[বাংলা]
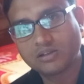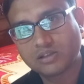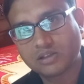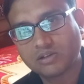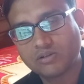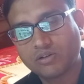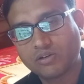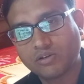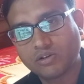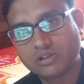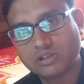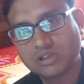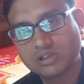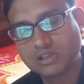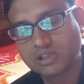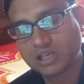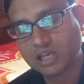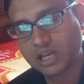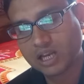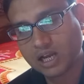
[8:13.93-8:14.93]
যেগুলো রয়েছে
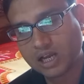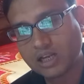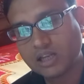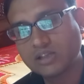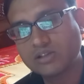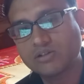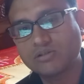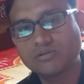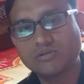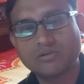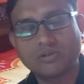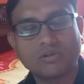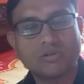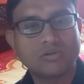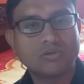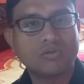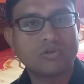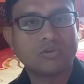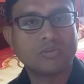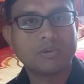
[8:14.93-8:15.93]
সেখানে যখন
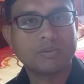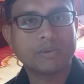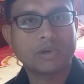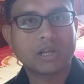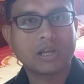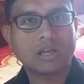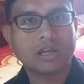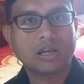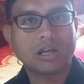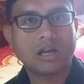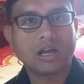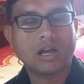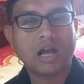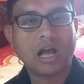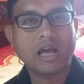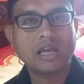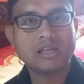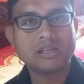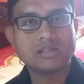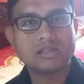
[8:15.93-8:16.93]
করবে মানে
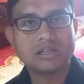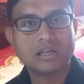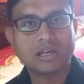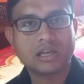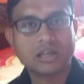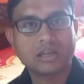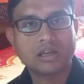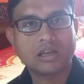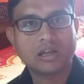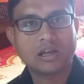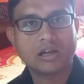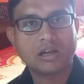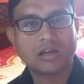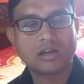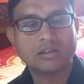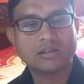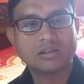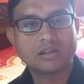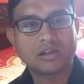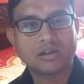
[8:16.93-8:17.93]
আই জে
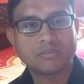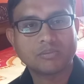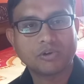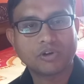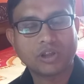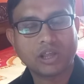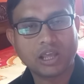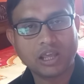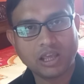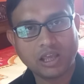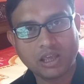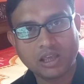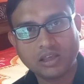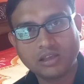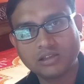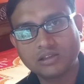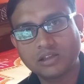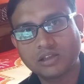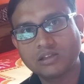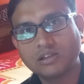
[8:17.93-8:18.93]
তারপর কে
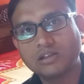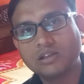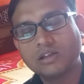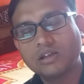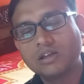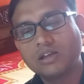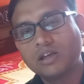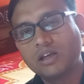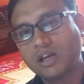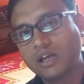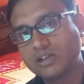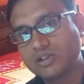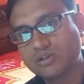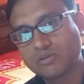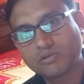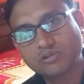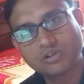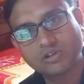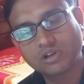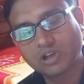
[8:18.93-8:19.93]
ইত্যাদি এই
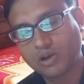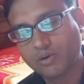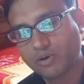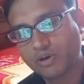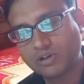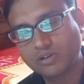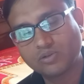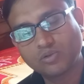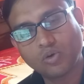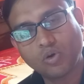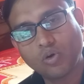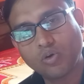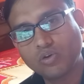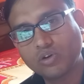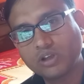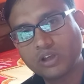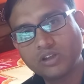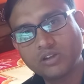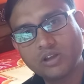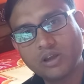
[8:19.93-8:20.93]
সমস্ত টাওয়ার
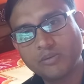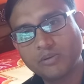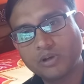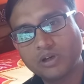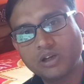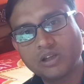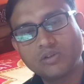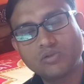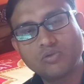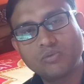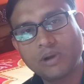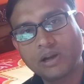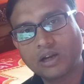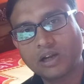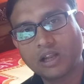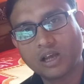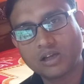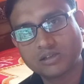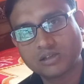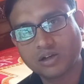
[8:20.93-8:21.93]
তখন কিন্তু অ্যামিউনিটি খুব
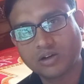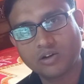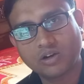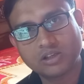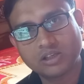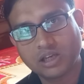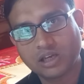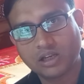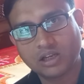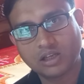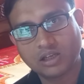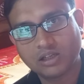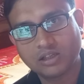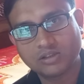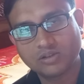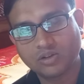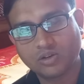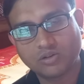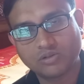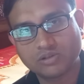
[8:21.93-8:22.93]
একটা আশা করা যায় না
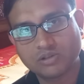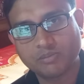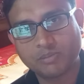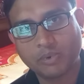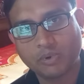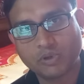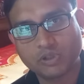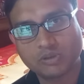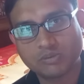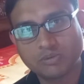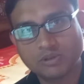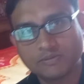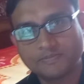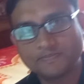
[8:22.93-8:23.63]
তখন যে পাওয়া যায়